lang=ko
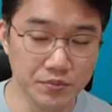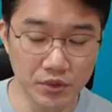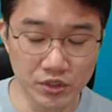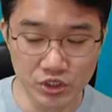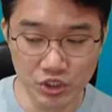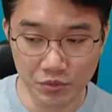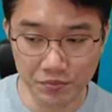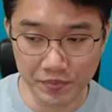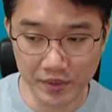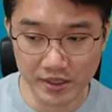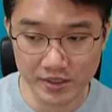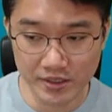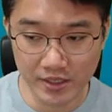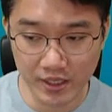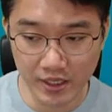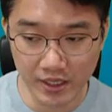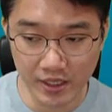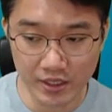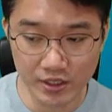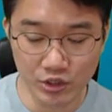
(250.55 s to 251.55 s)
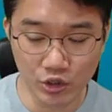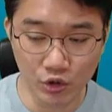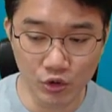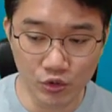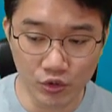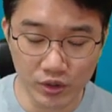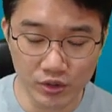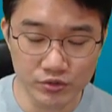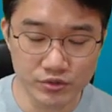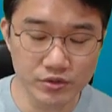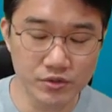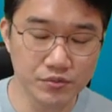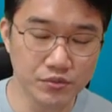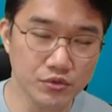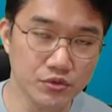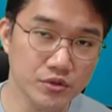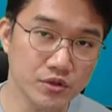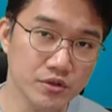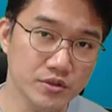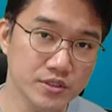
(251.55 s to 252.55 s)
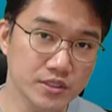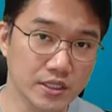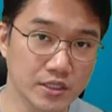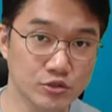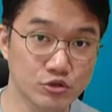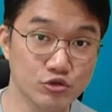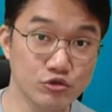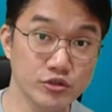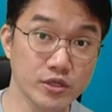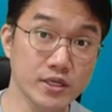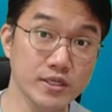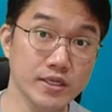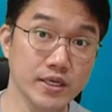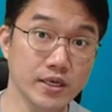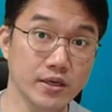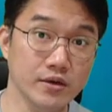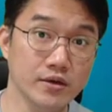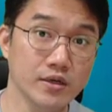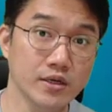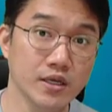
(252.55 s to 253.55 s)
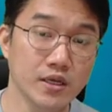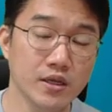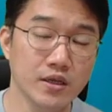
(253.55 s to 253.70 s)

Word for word: 면접할 때 결과로서 보인 것 이제 수상이에요